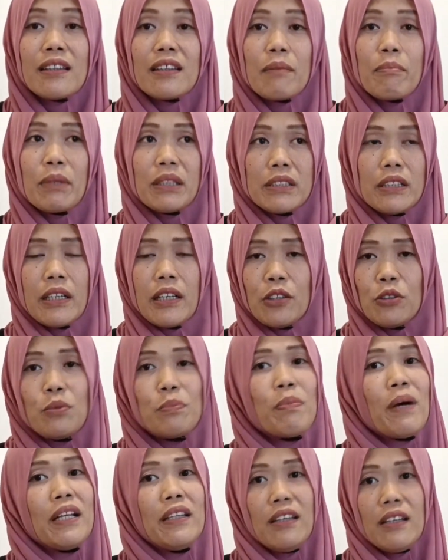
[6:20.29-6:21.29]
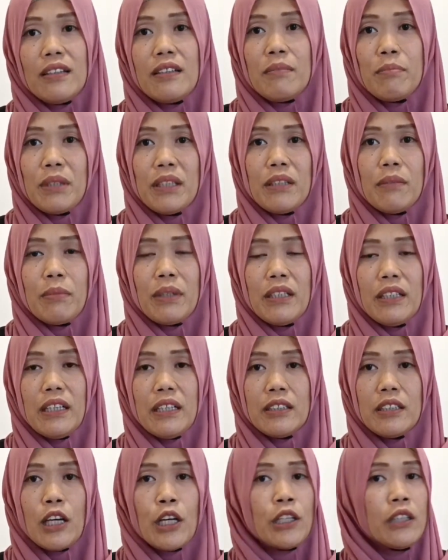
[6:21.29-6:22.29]
teman saya itu banyak teman-teman
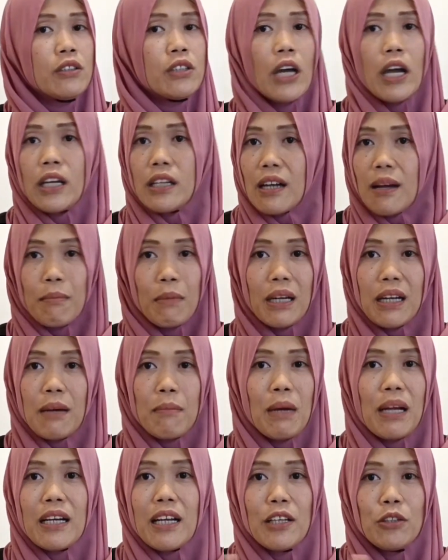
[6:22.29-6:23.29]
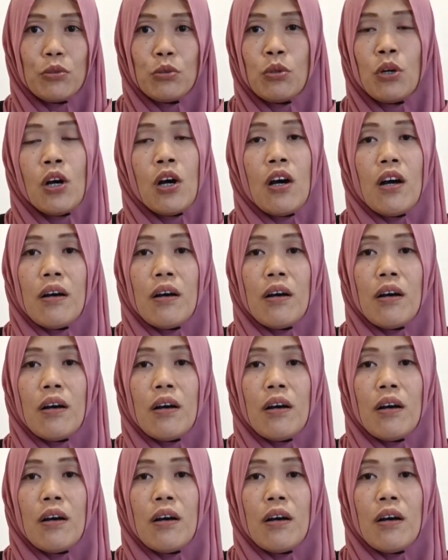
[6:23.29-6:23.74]
ya dari daerah mana-mana itu